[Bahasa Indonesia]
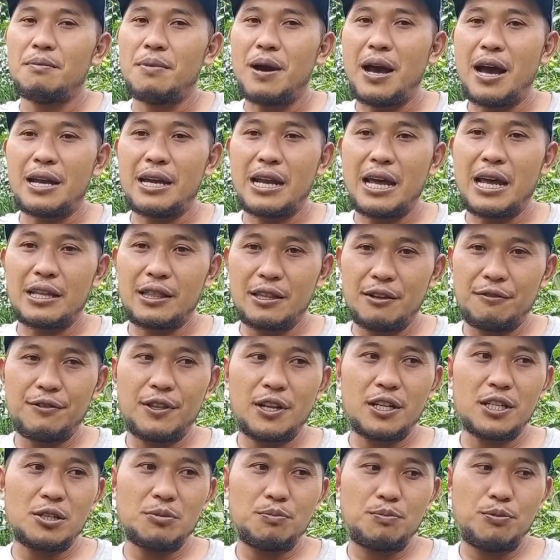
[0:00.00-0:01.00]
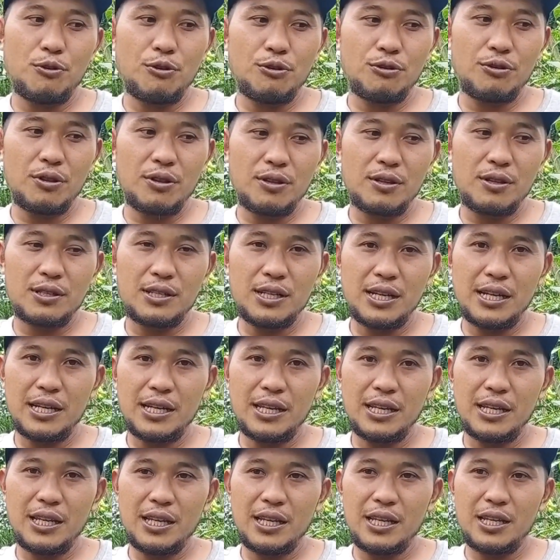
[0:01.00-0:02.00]
bahan aktif tersebut
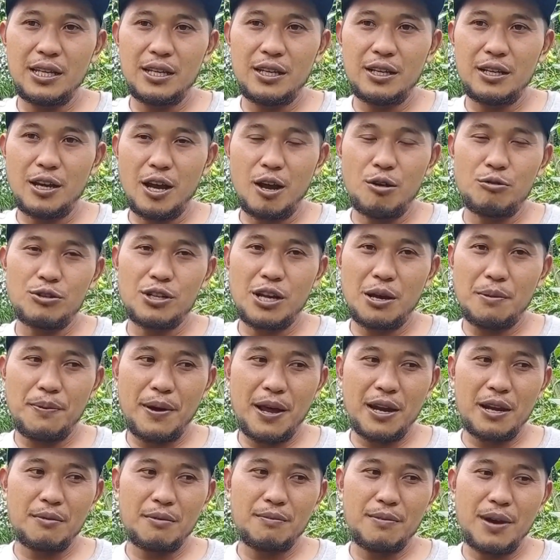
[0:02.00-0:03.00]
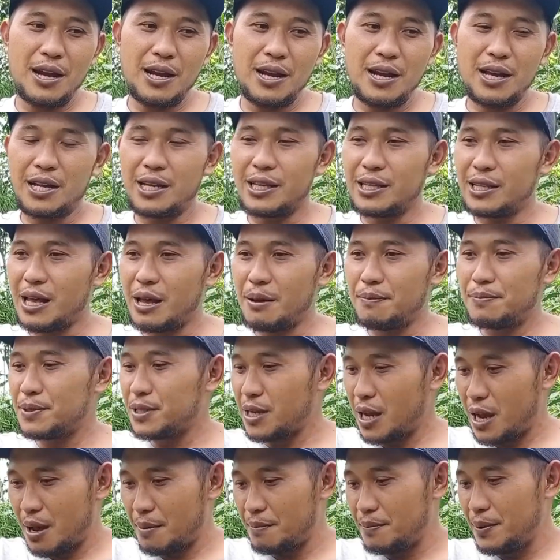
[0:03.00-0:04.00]
jadi nggak usah barang-barang kita
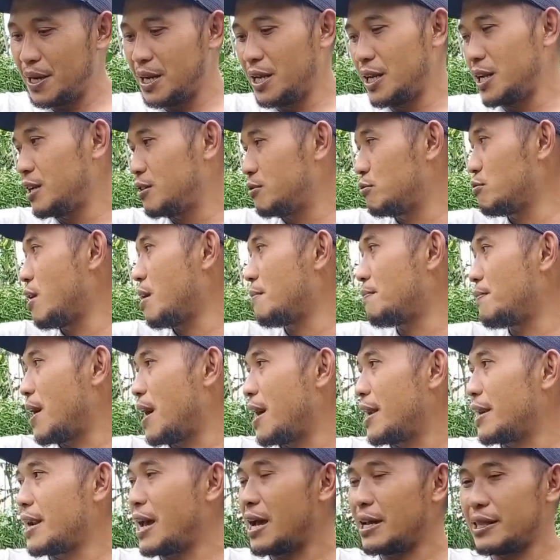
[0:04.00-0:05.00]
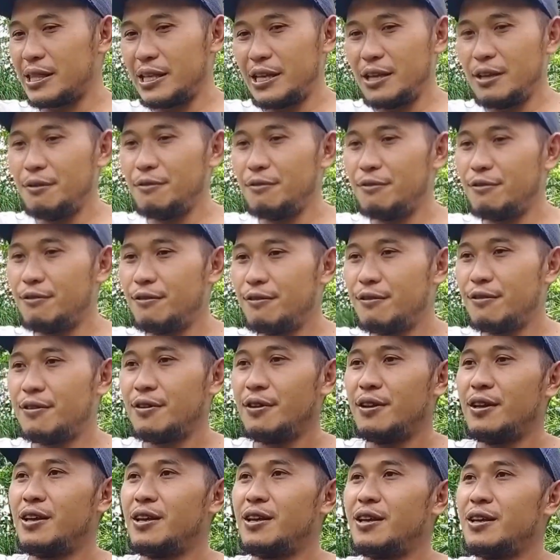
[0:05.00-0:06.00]
bisa pilih dua bahan aktif
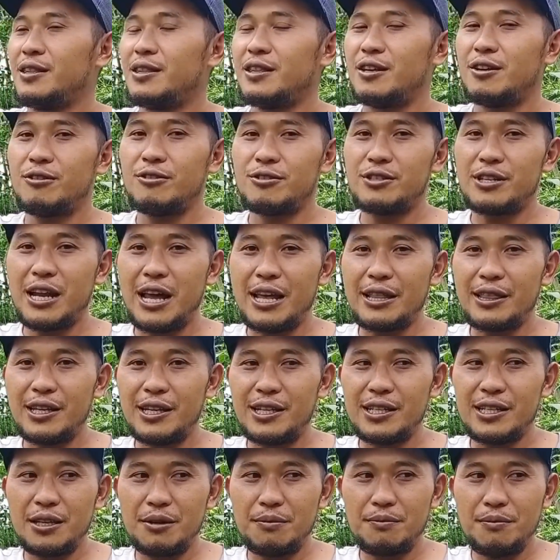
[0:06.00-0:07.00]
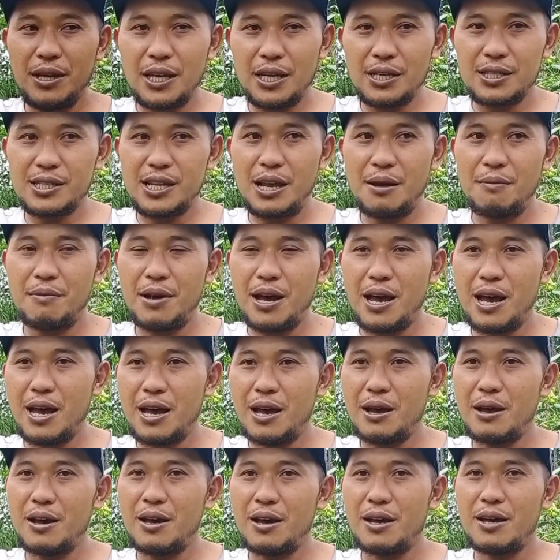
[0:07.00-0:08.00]
terus nanti di mix
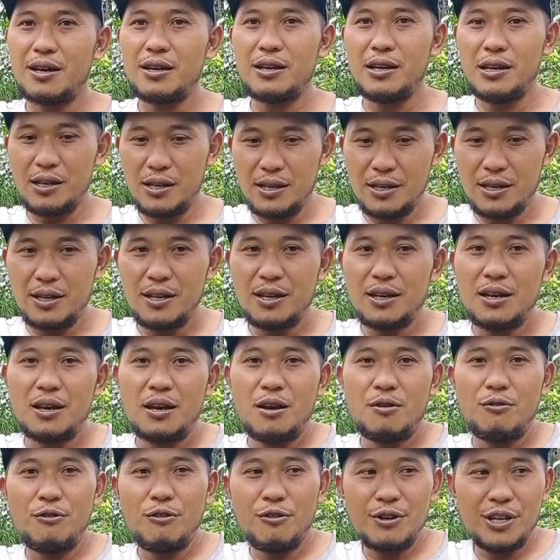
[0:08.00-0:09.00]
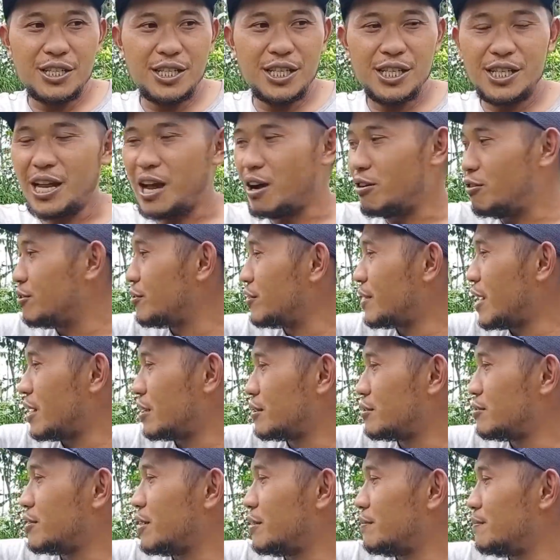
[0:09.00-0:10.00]
sama fungisida
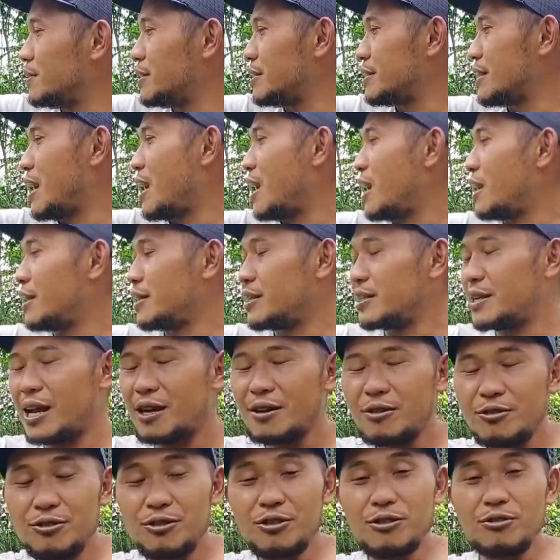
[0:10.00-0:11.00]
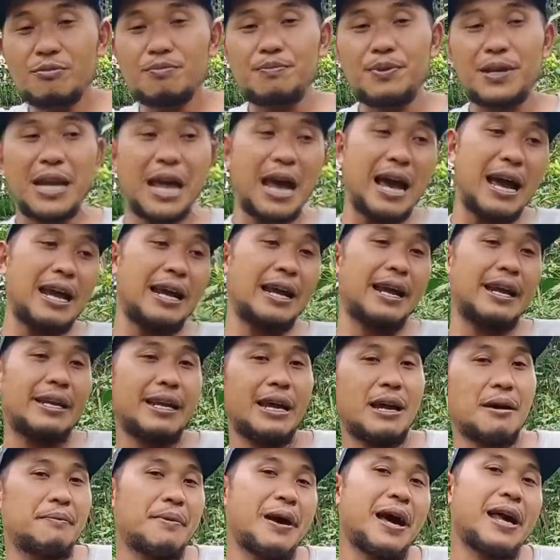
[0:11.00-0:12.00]
kontak juga bisa dan untuk penanganan
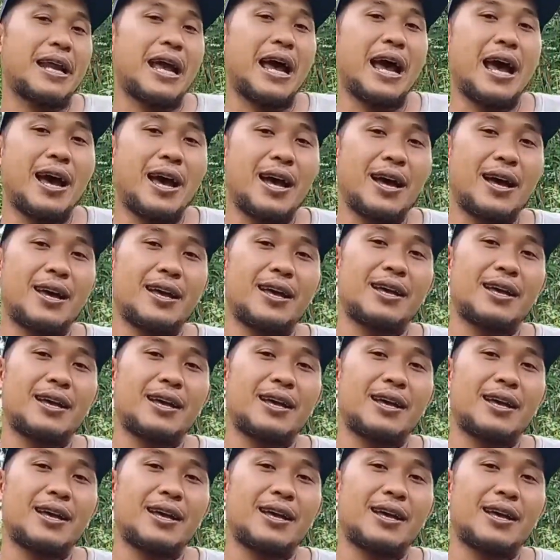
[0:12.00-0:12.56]
yang parah